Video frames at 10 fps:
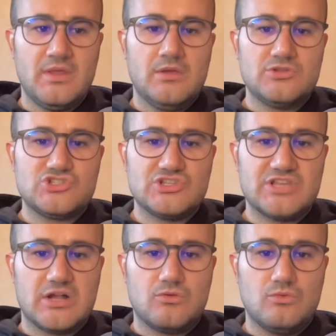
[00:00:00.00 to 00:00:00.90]

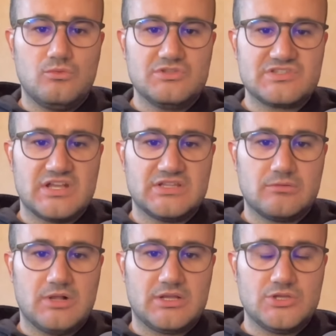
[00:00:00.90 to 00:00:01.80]
città conquistata
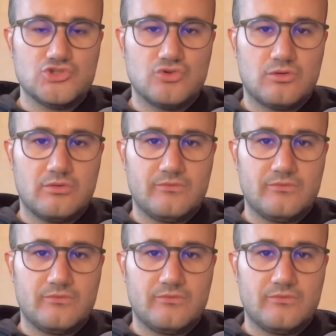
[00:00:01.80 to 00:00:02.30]
qualche giorno